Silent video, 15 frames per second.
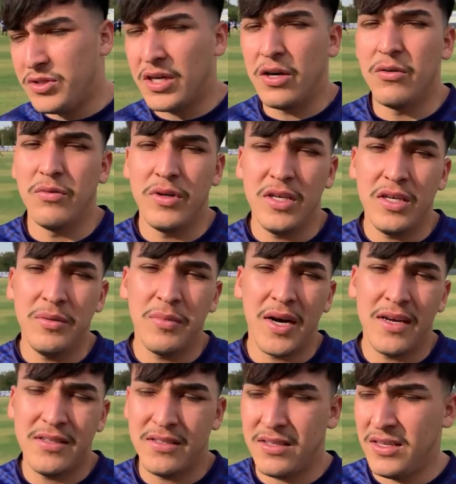dia ruim,
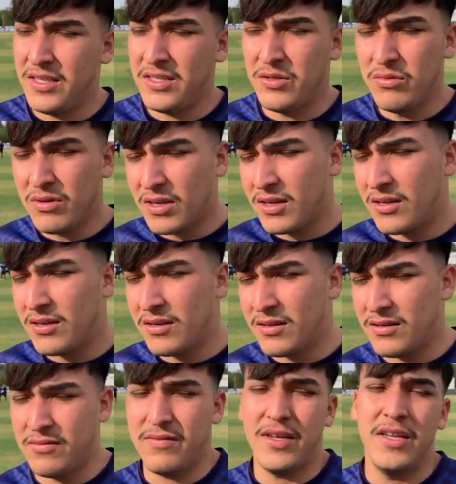mas a gente
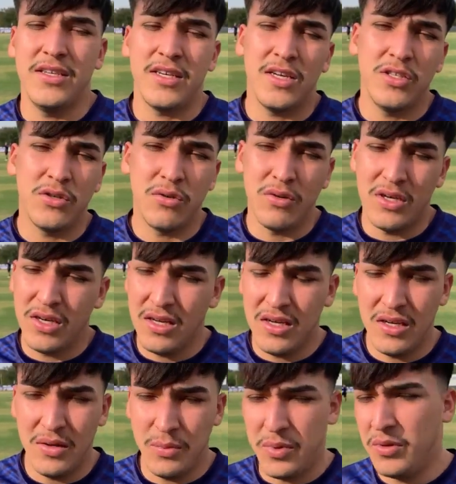nunca vai deixar de
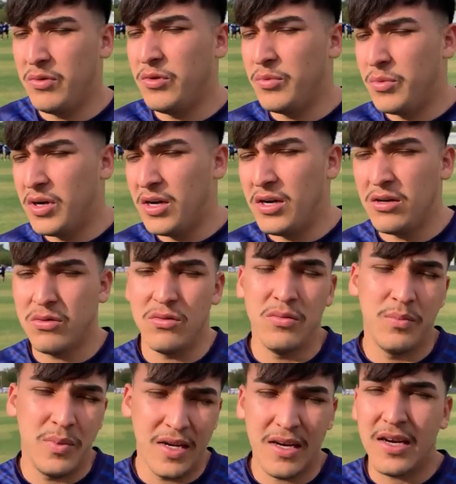correr pelo Rio Branco,
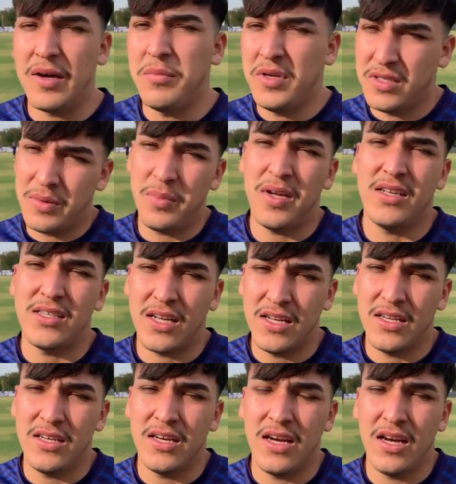pela camisa pesada
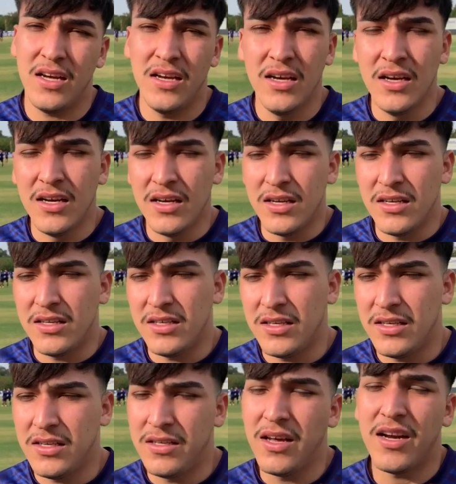que é.
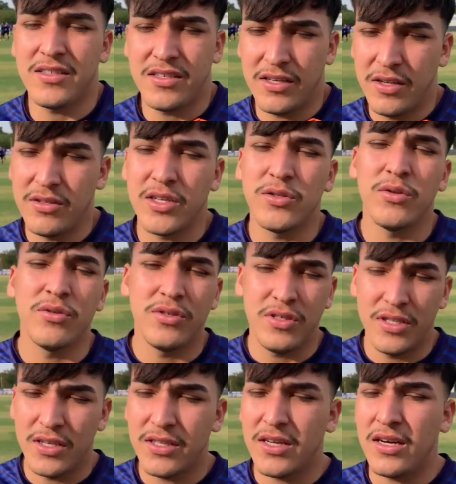E graças a Deus a
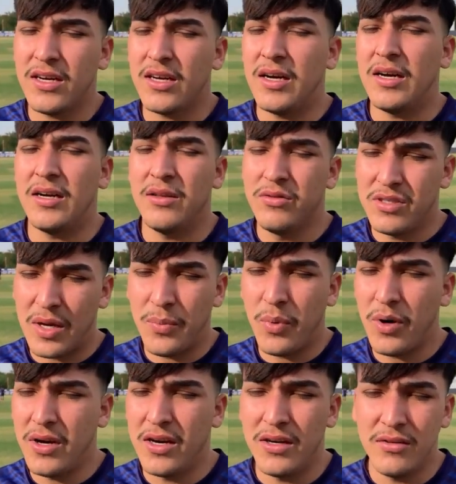torcida tá nos
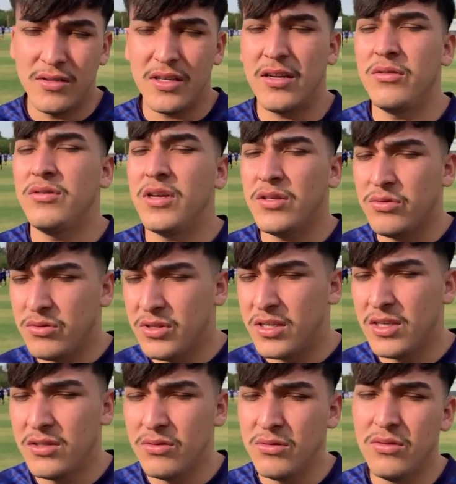apoiando, tá nos
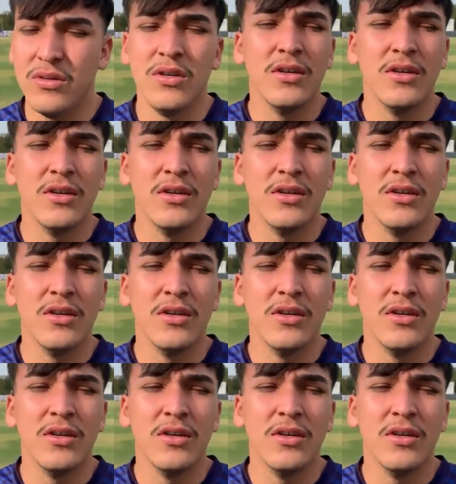ajudando,